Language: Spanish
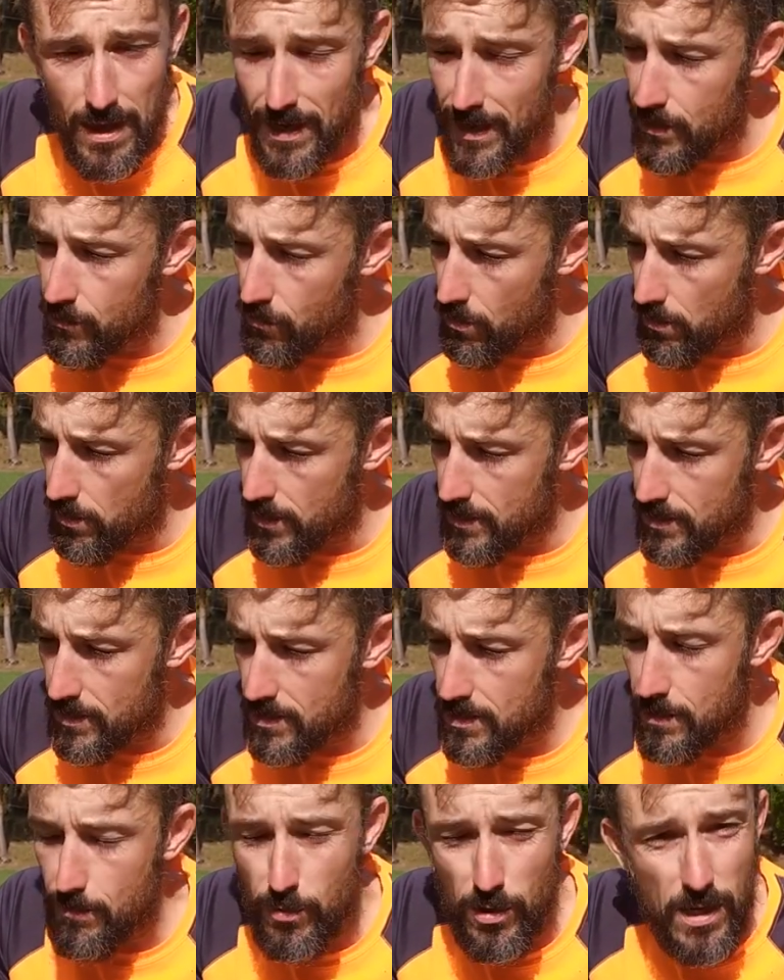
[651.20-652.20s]
Entonces,
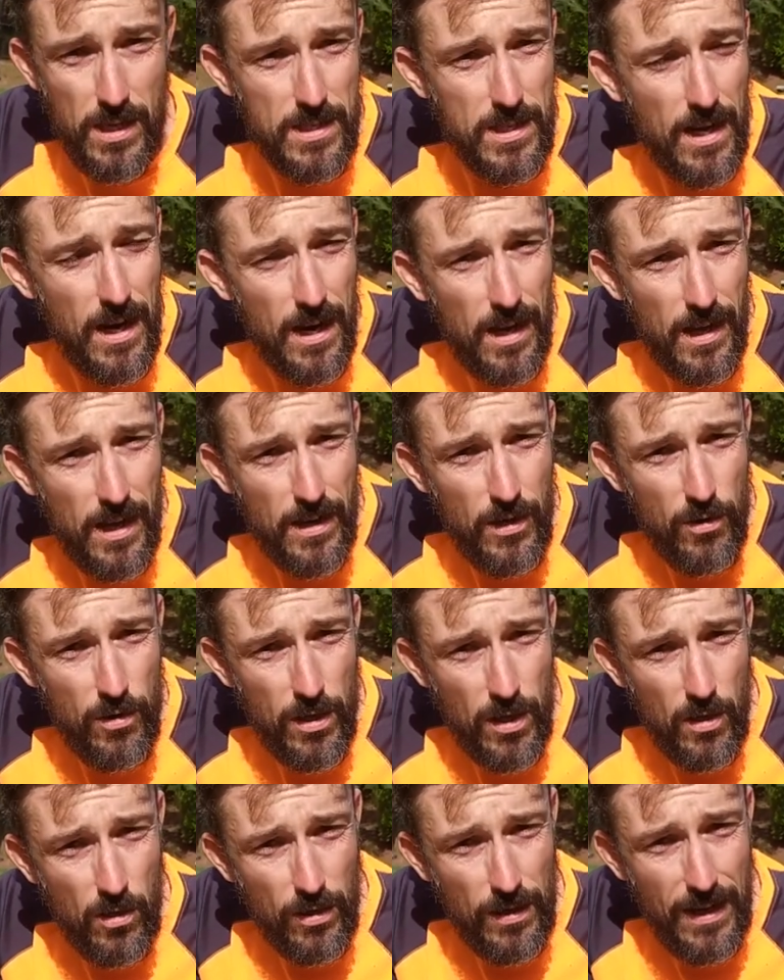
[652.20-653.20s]
si pones el alga
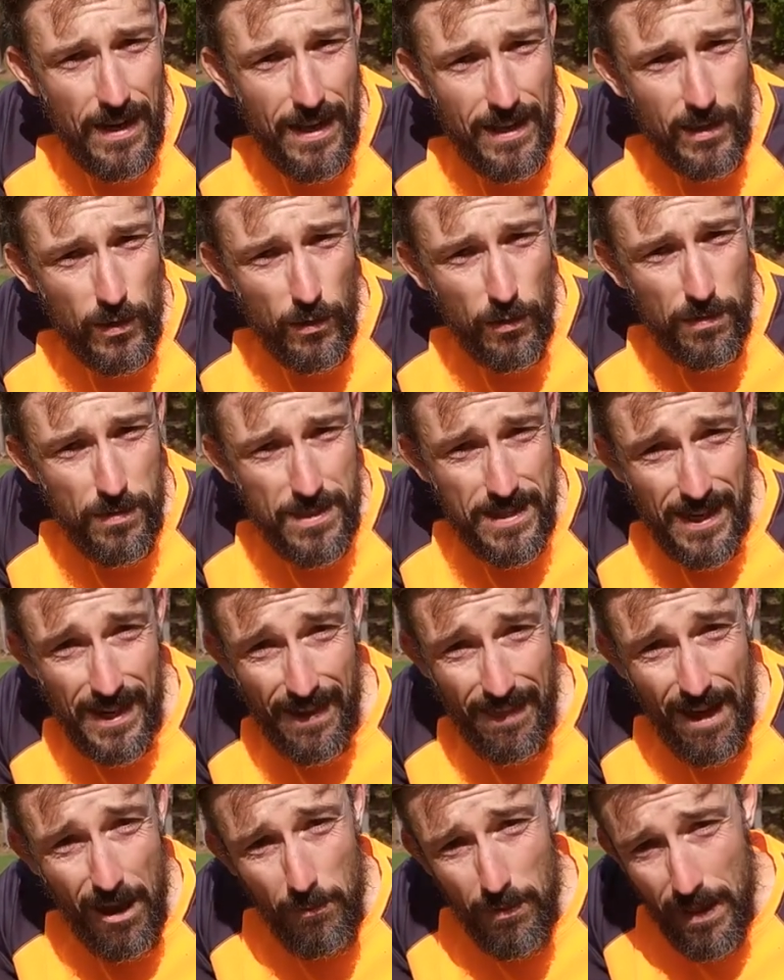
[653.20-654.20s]
nori con el arroz, se
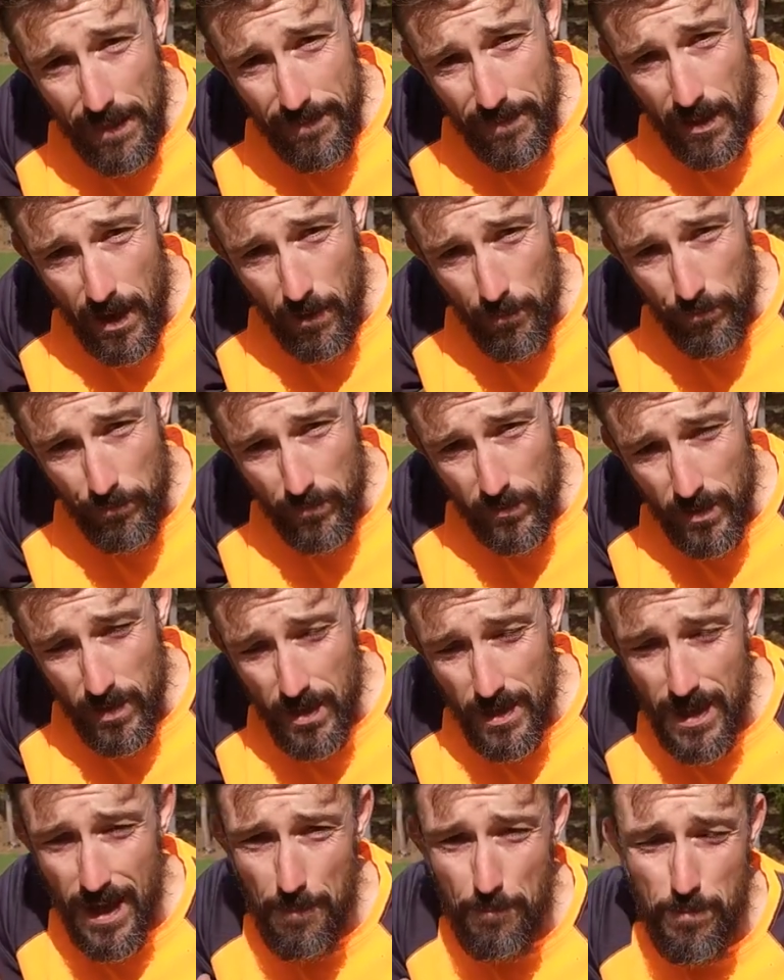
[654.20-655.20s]
queda blanda
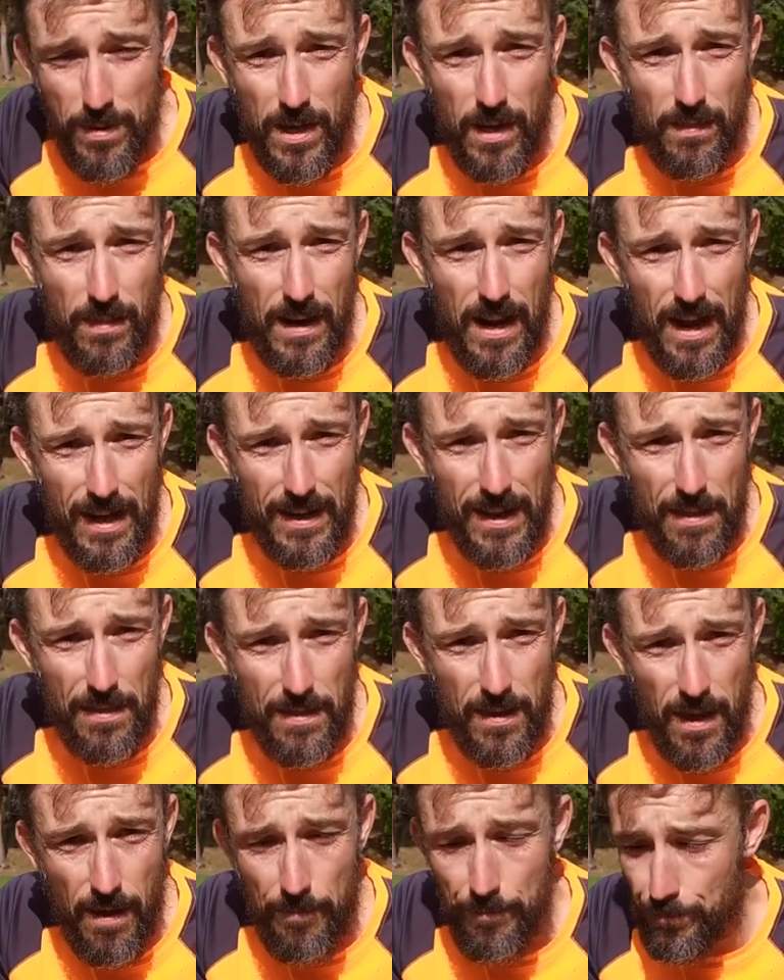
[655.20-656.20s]
y ya pierde la
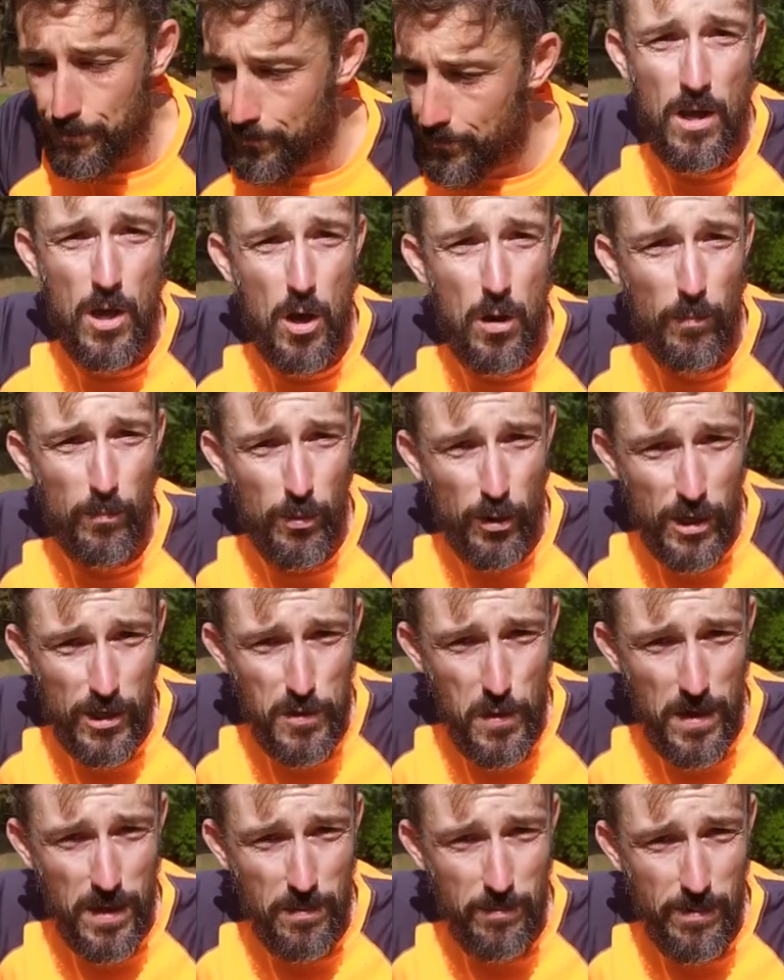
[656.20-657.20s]
gracia. Por
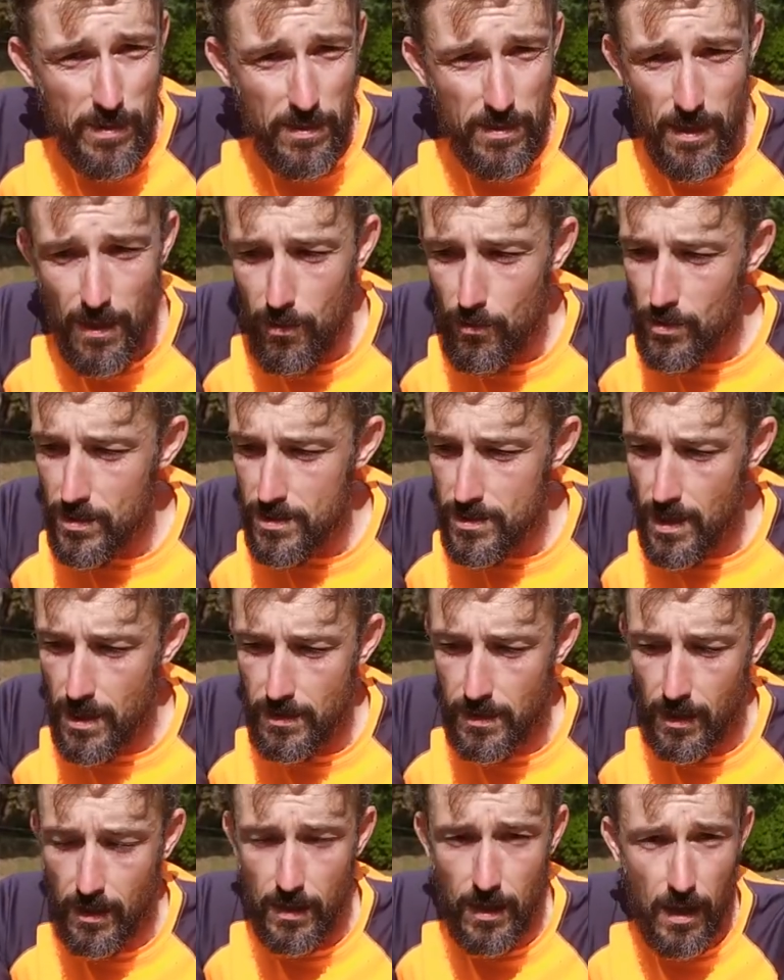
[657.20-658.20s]
eso han inventado esta
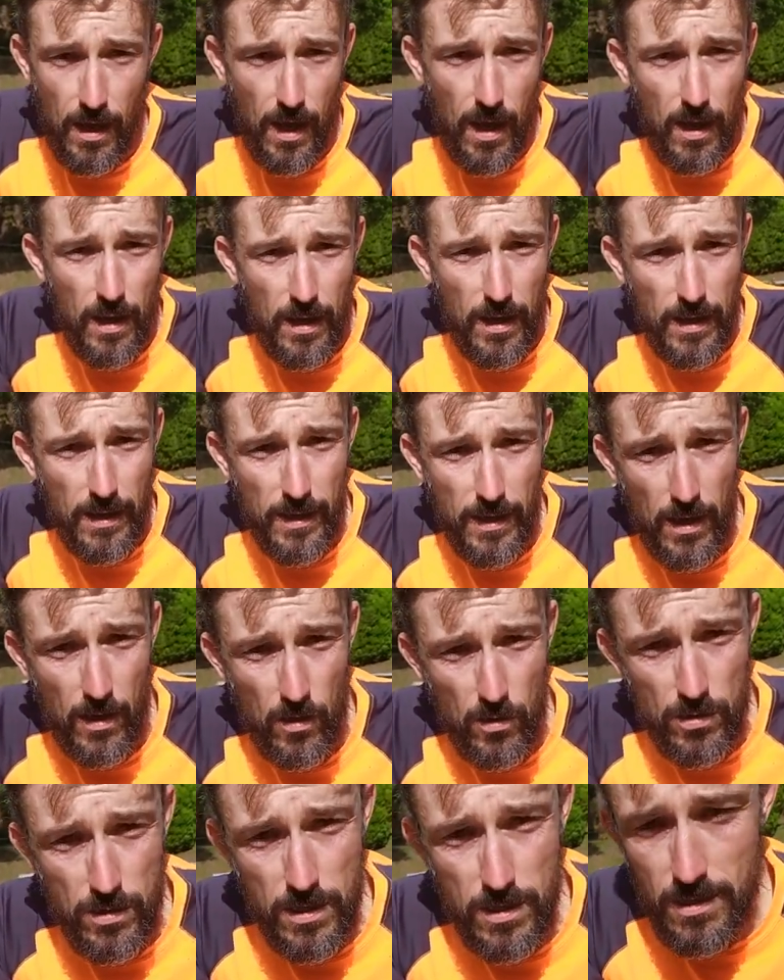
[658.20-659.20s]
técnica, que
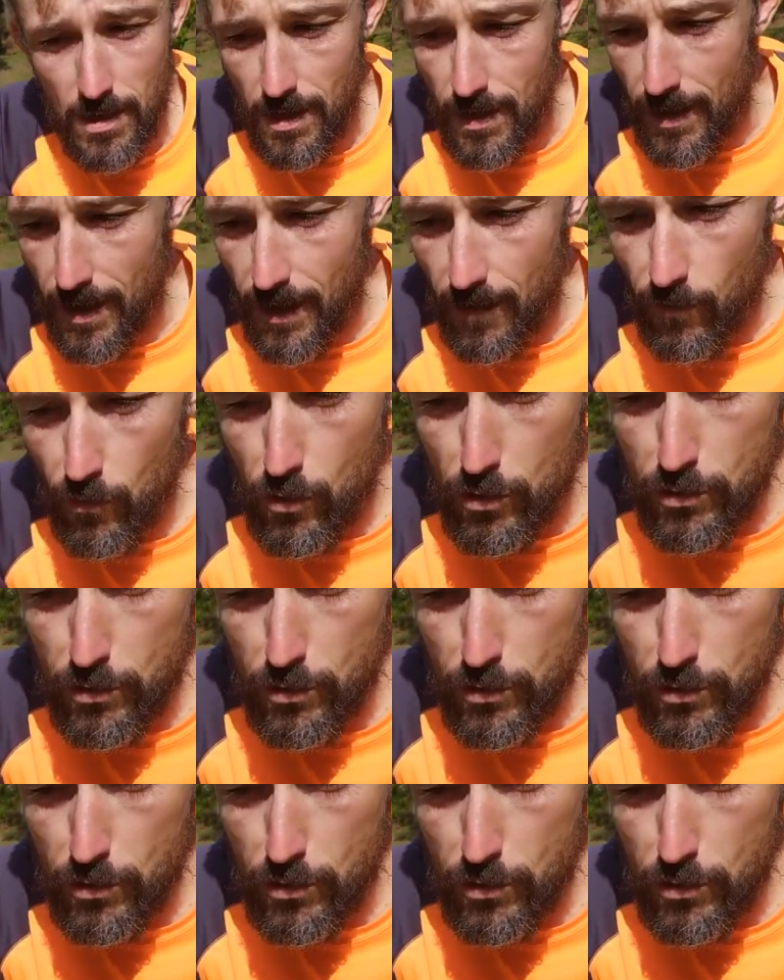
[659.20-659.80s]
consiste en